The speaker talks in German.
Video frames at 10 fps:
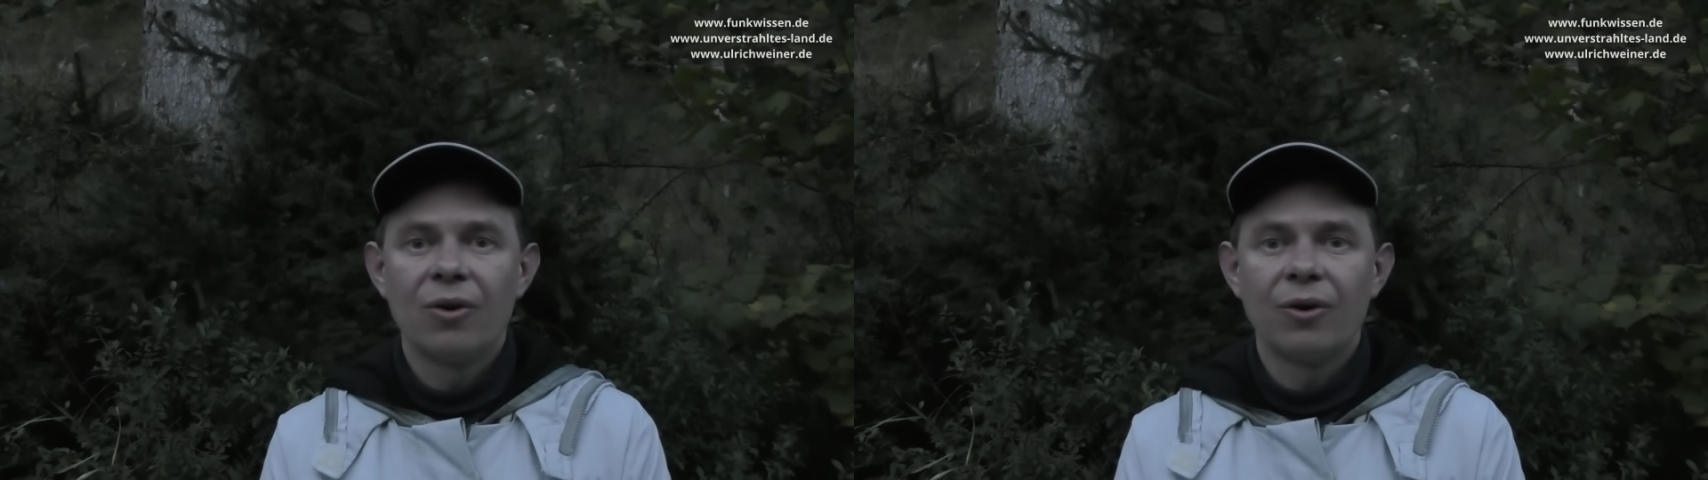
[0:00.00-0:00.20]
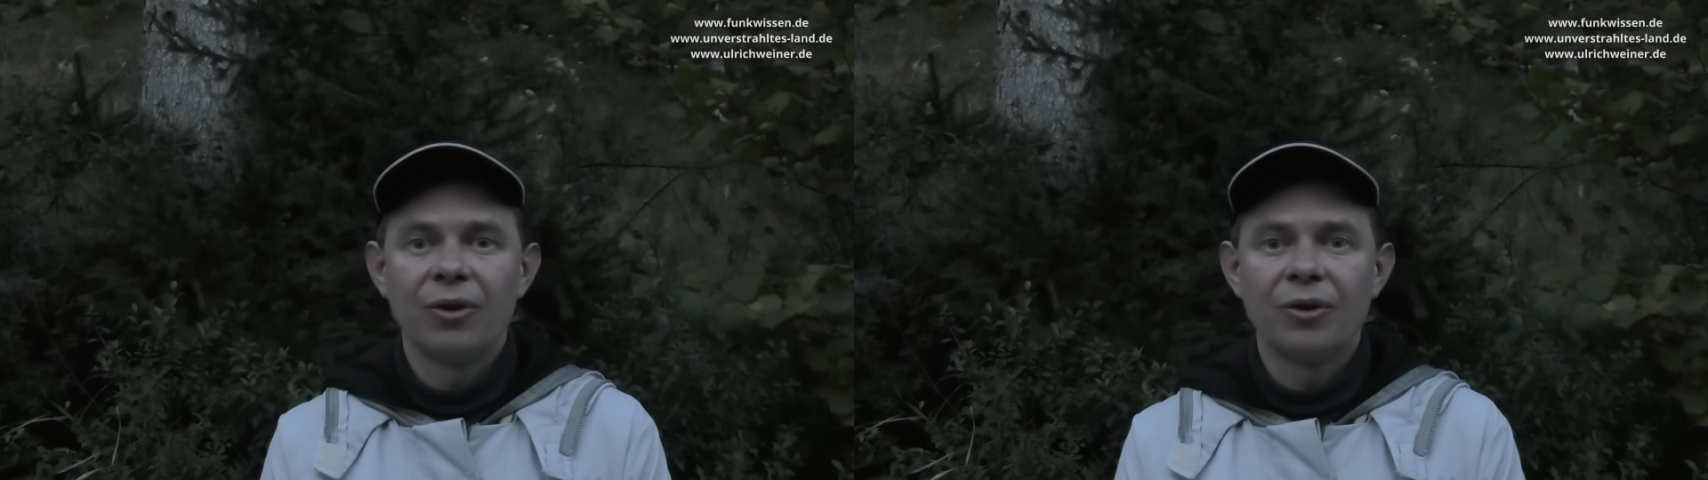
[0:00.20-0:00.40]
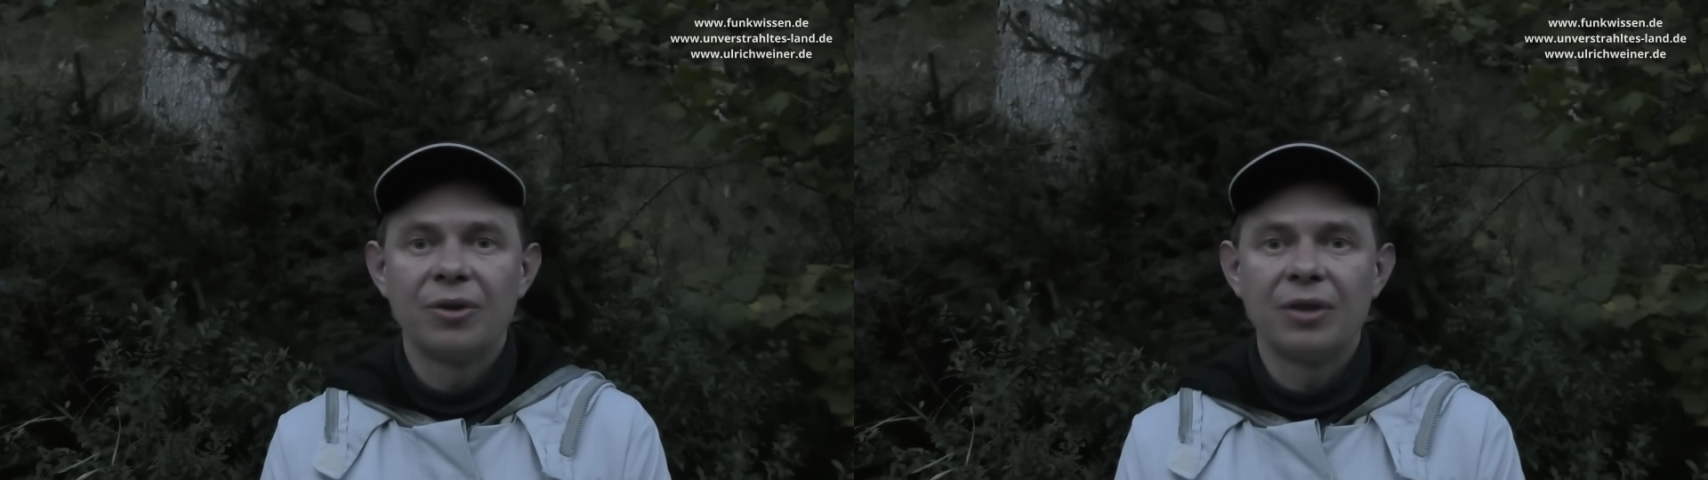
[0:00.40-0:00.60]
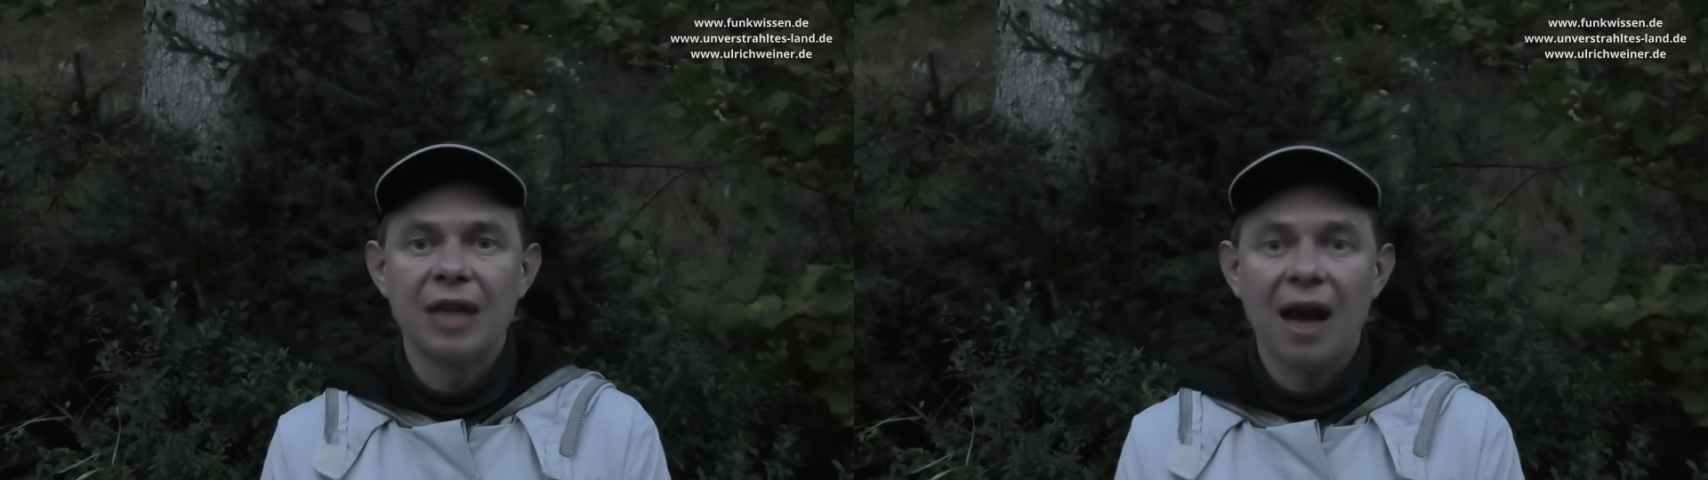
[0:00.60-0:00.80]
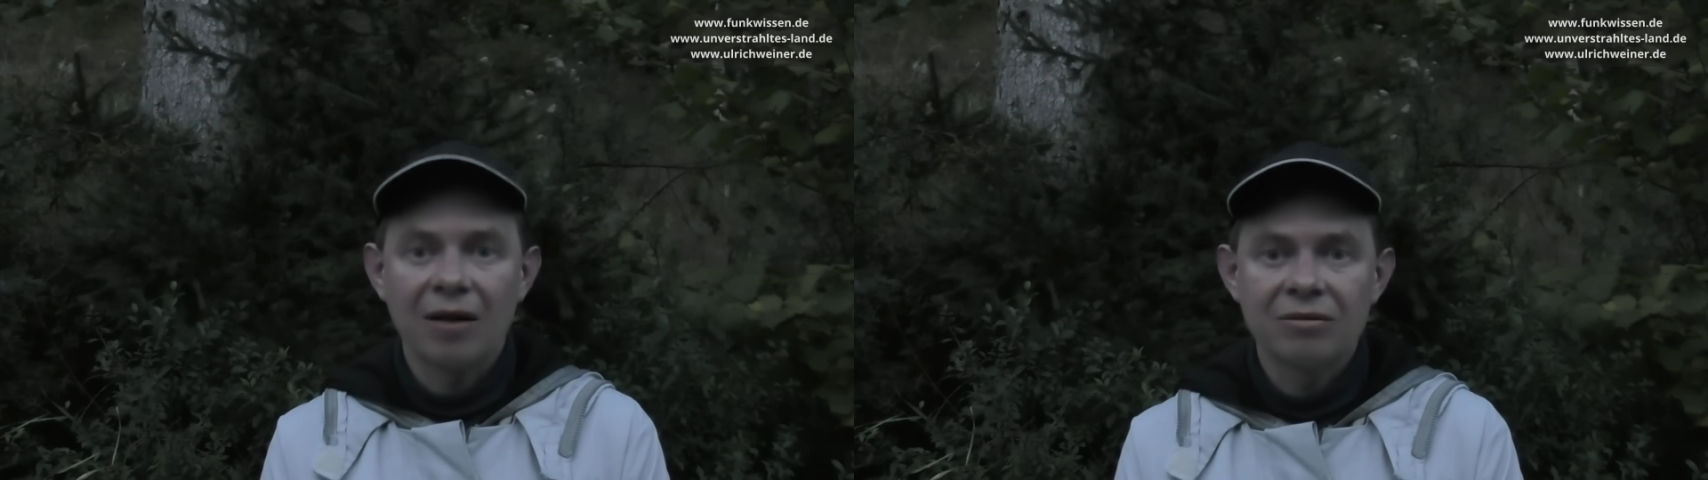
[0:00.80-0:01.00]
Und
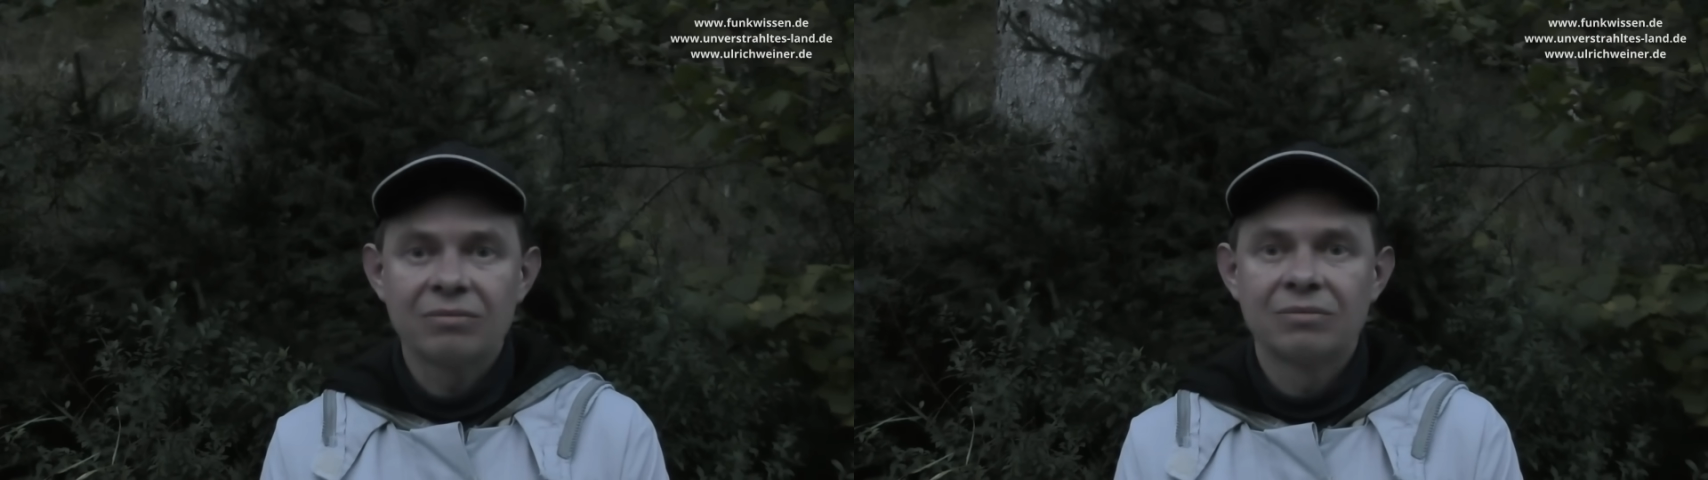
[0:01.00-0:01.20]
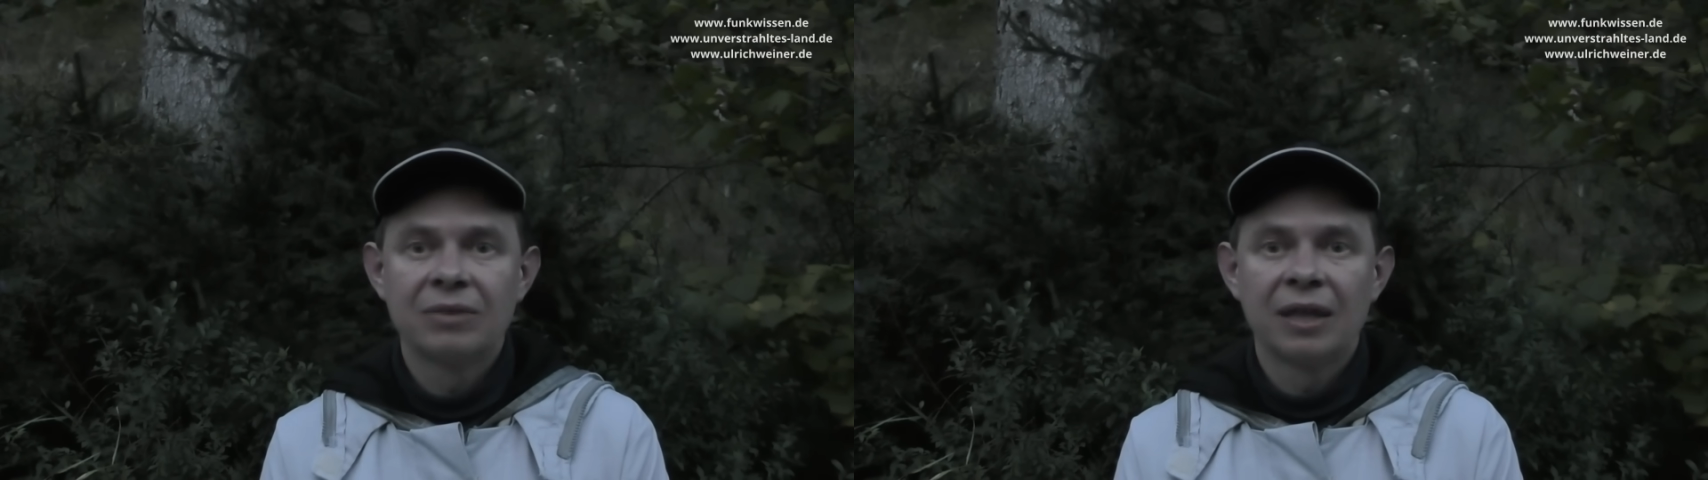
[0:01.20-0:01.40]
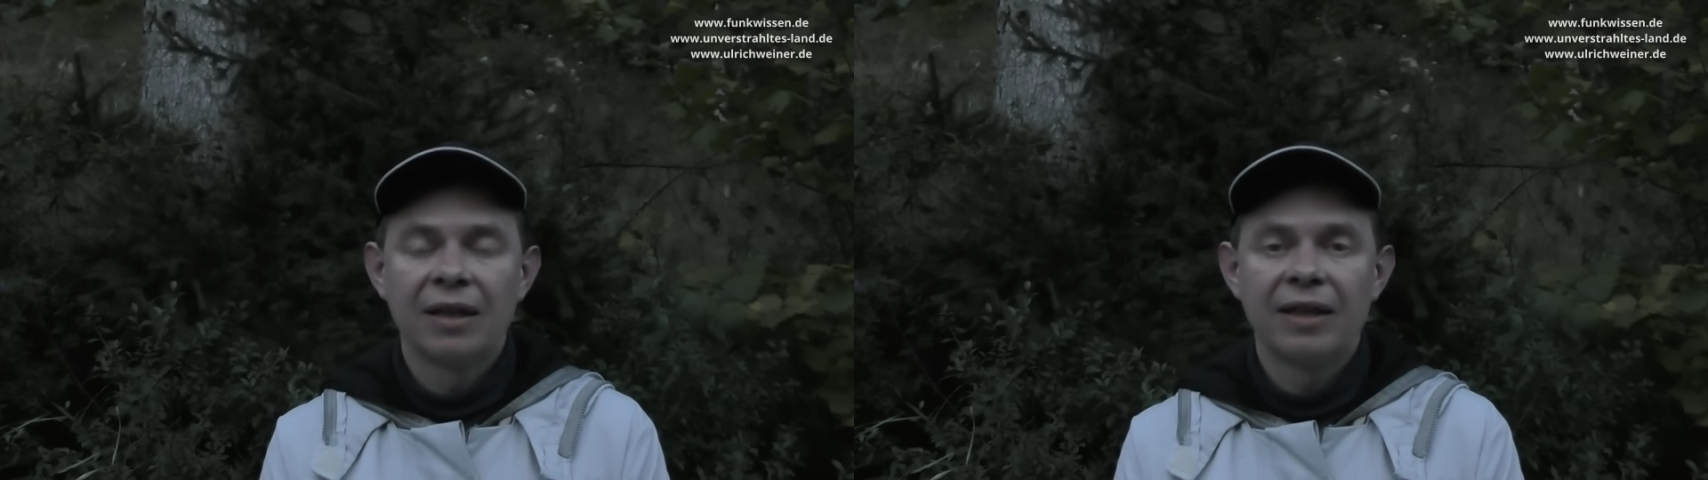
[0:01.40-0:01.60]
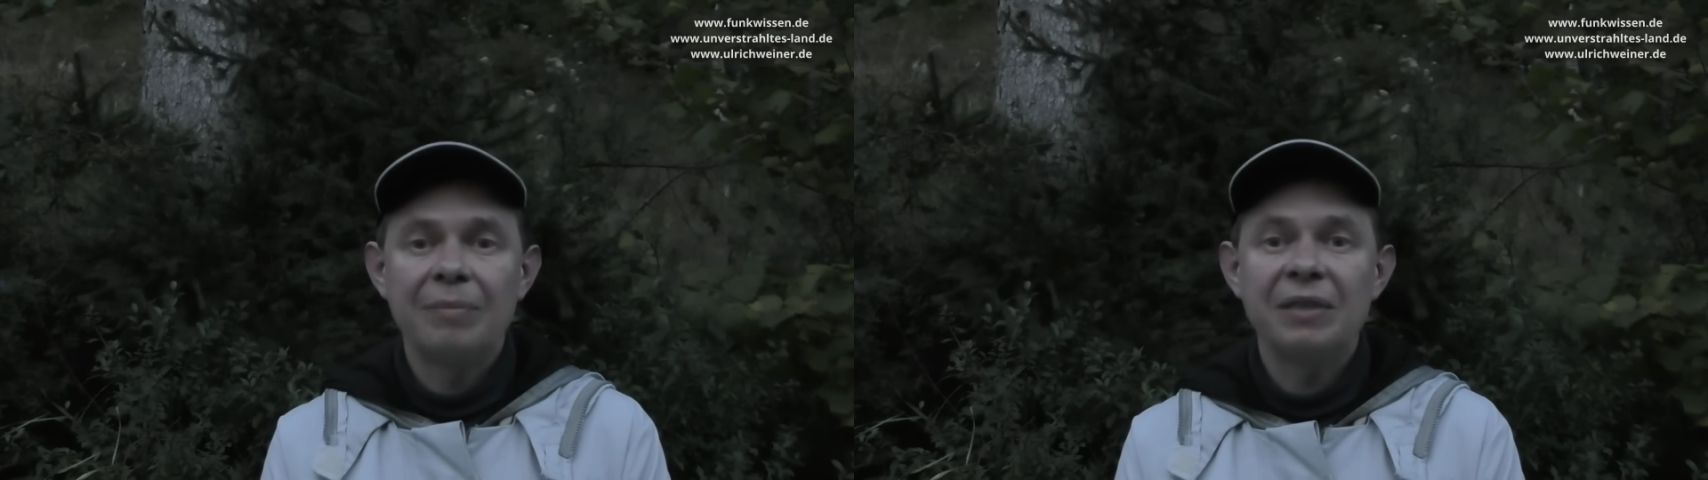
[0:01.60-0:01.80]
ja, nehmt